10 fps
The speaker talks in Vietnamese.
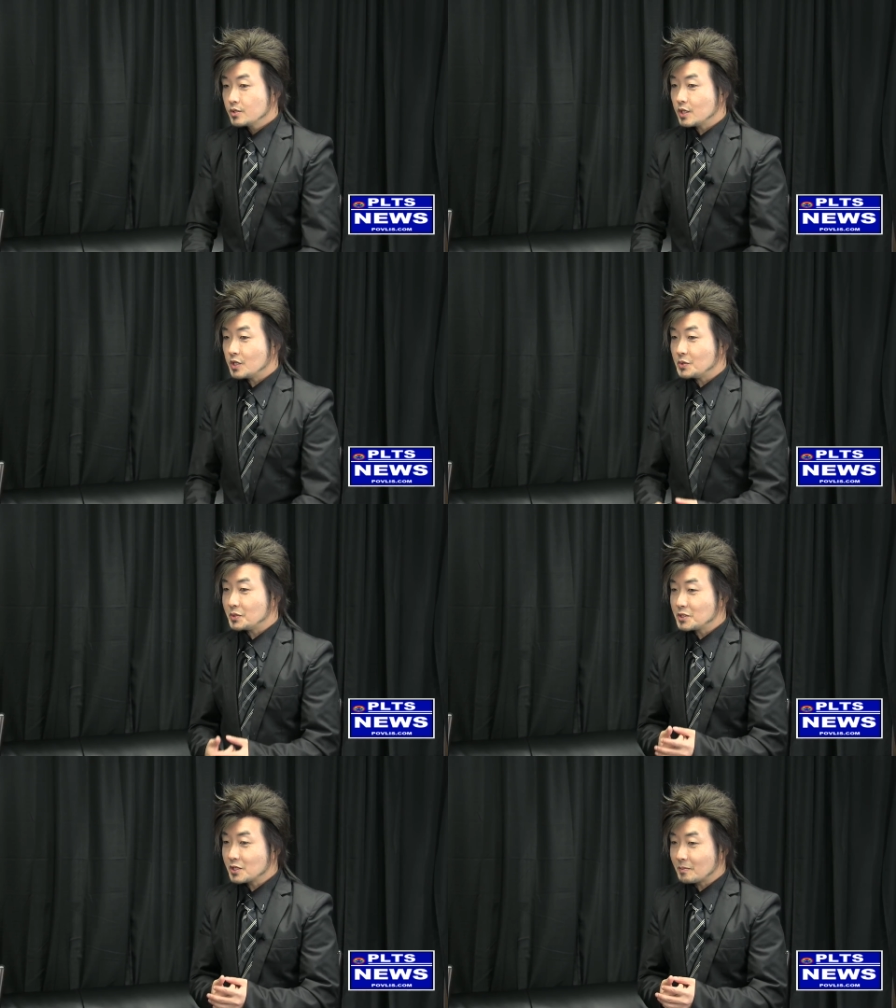chỉ yêu
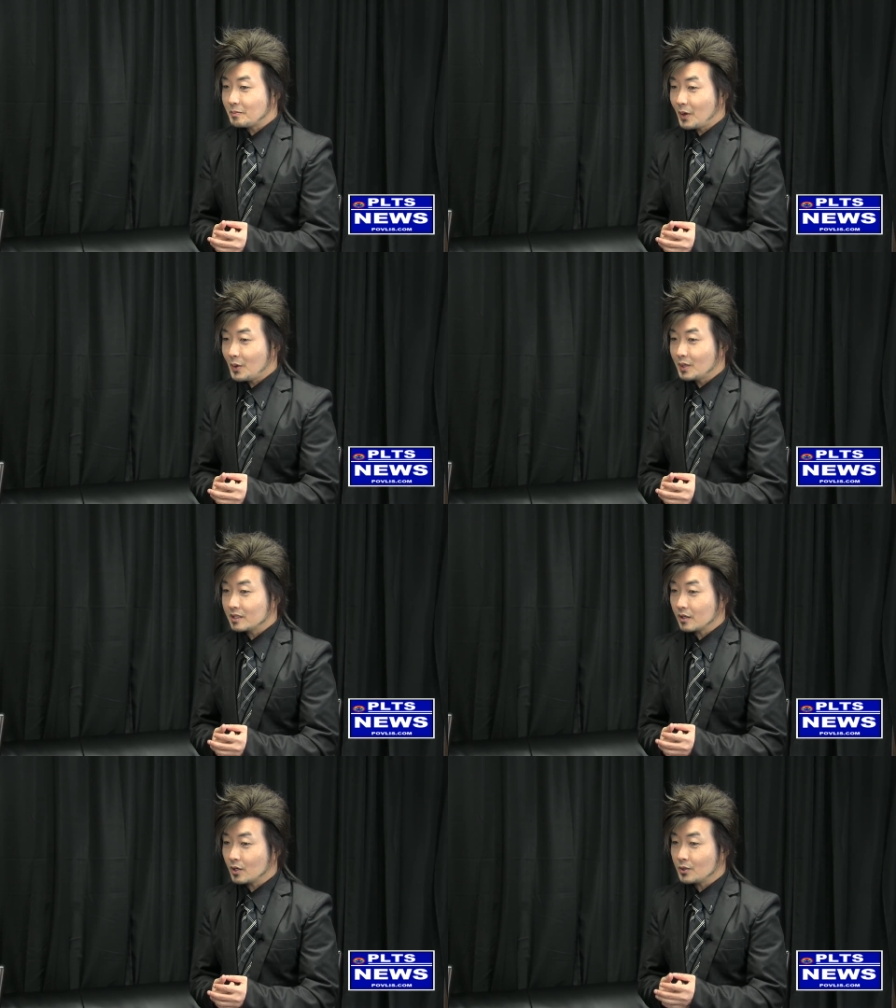những chỉ bao
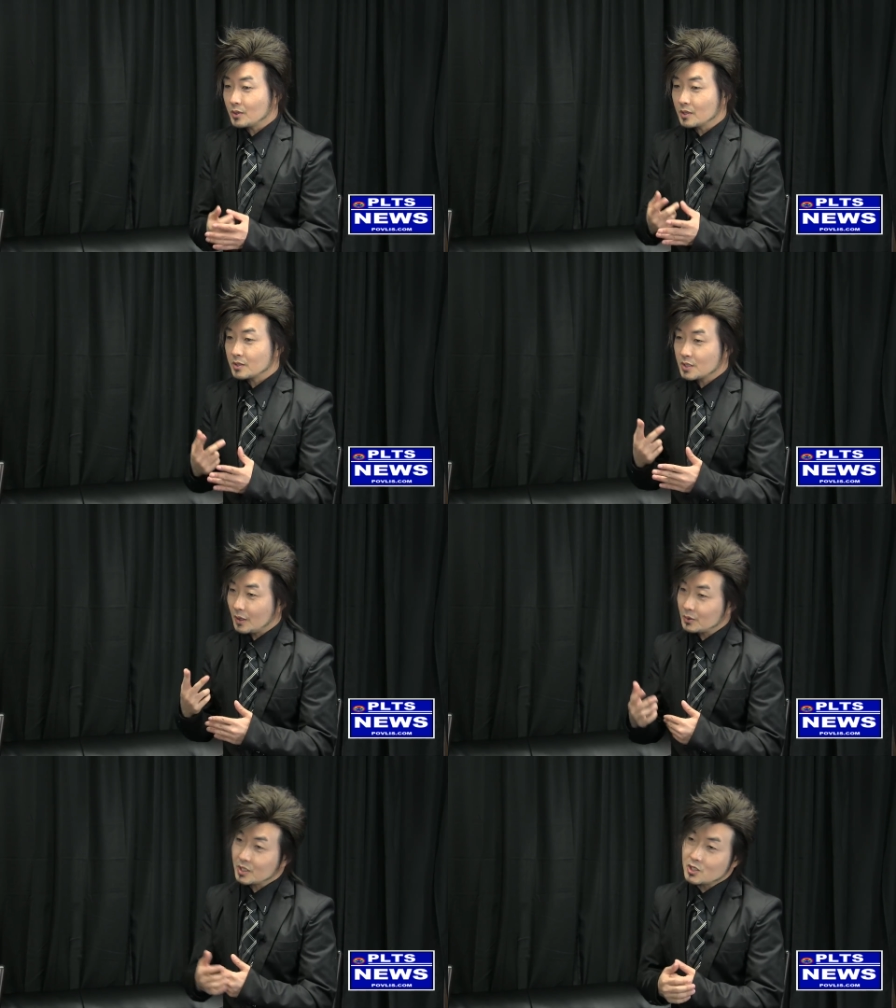thì khỏi giờ
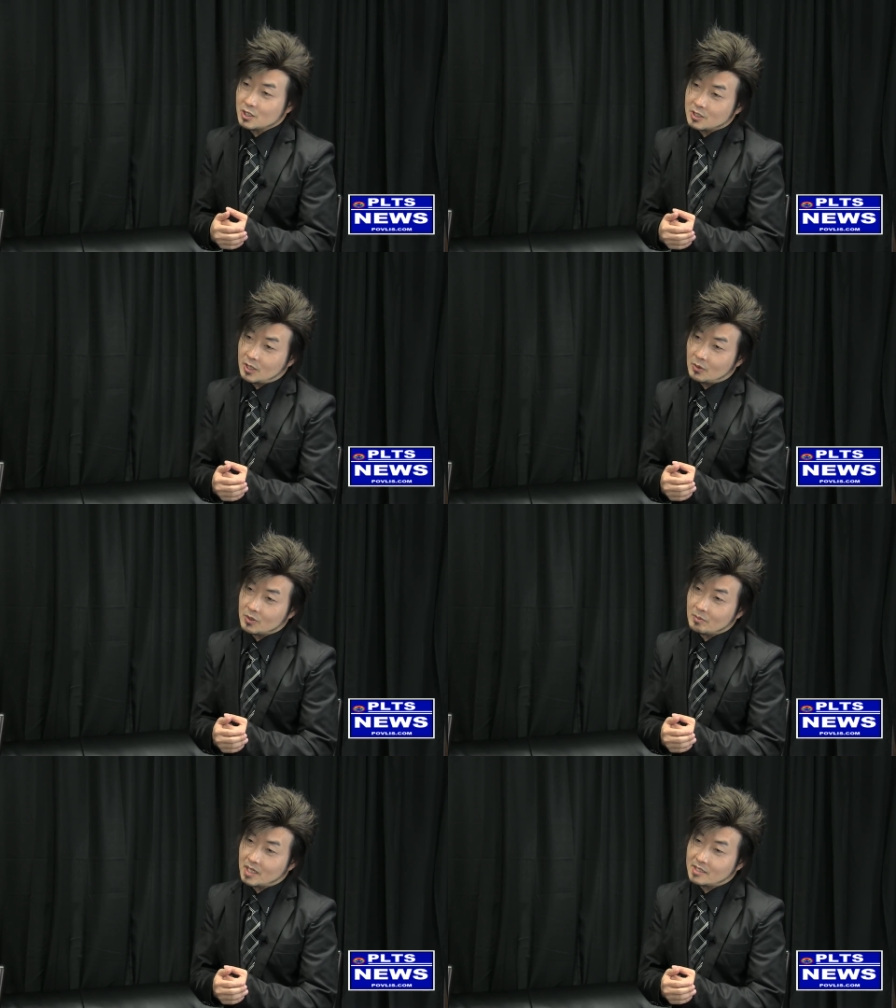thâu thế chỉ thâu
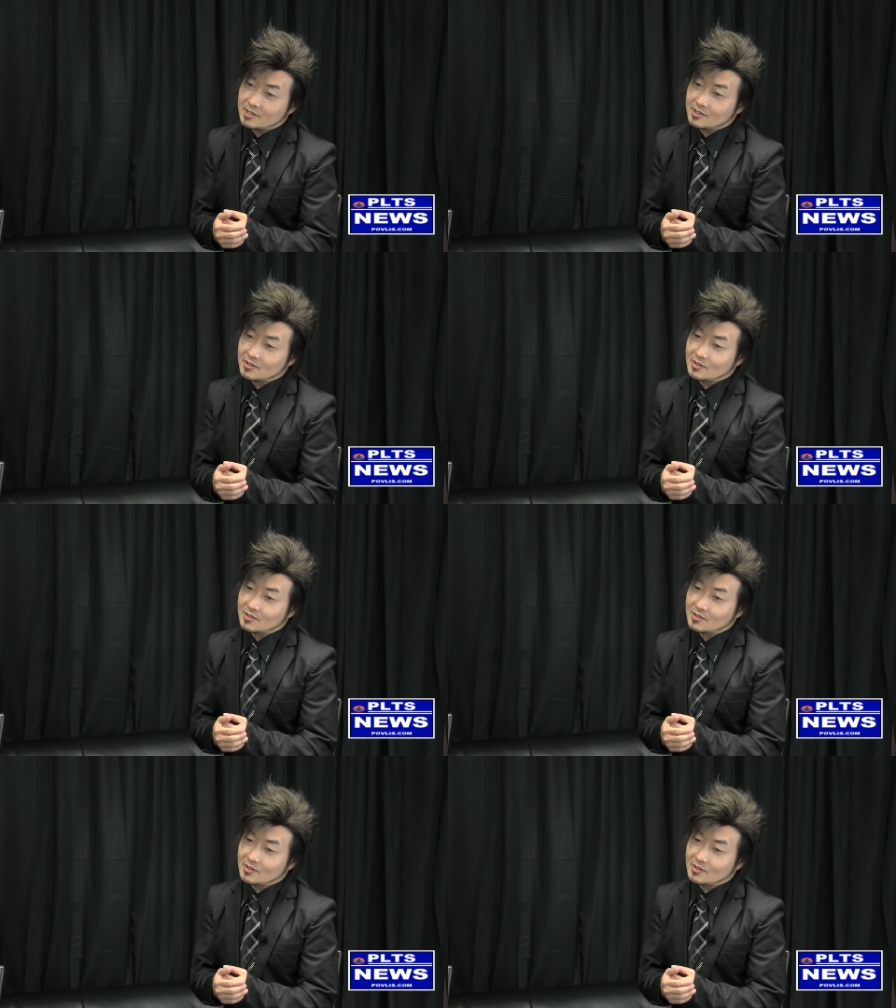rồi mà